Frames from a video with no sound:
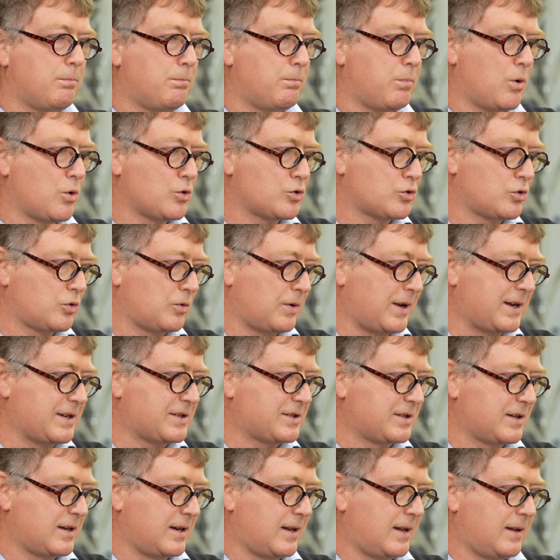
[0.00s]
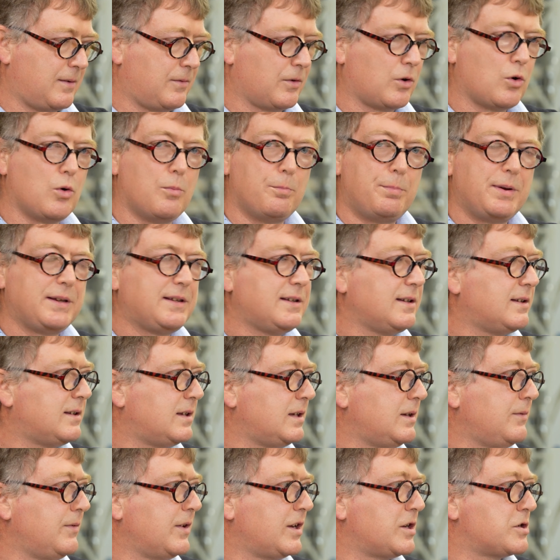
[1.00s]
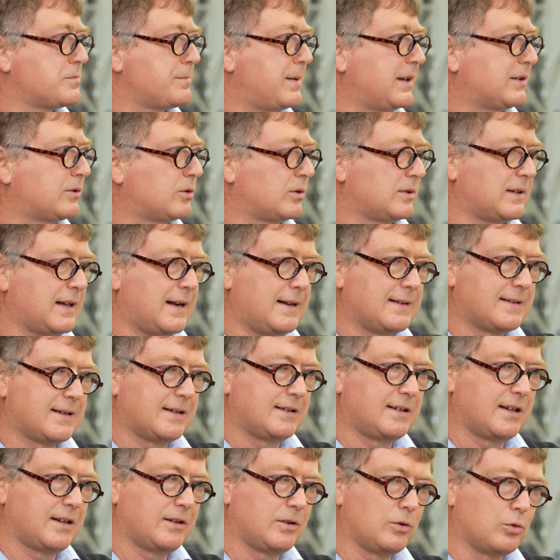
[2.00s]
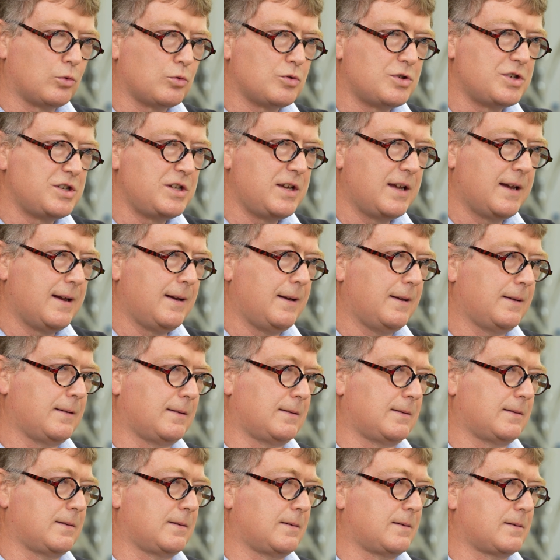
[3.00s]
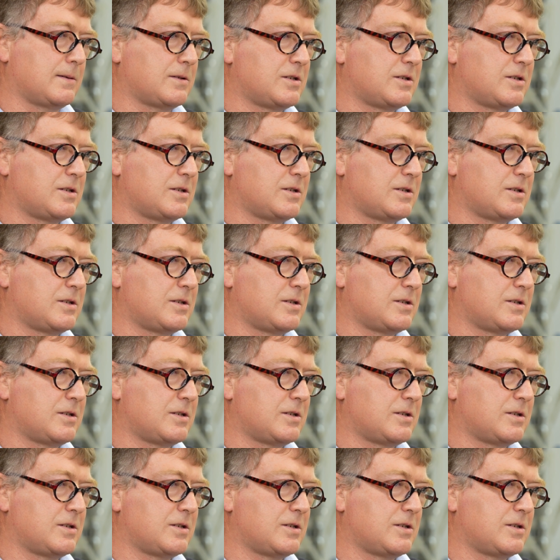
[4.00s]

possono essere competitivi rispetto ad altre tecnologie,